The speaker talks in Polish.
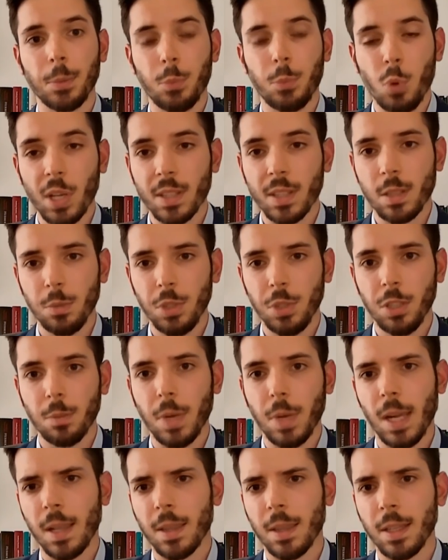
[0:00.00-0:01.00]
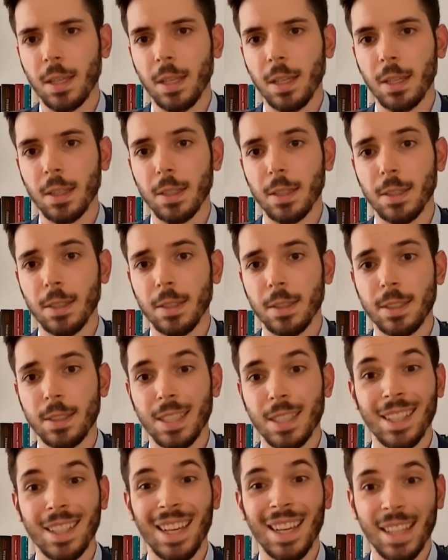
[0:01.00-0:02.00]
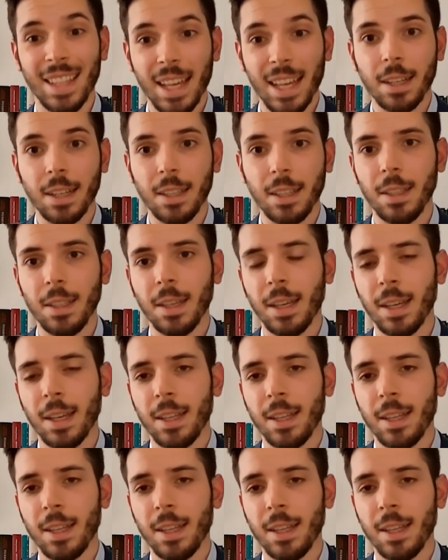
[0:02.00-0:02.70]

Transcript: płacy minimalnej, ceny energii.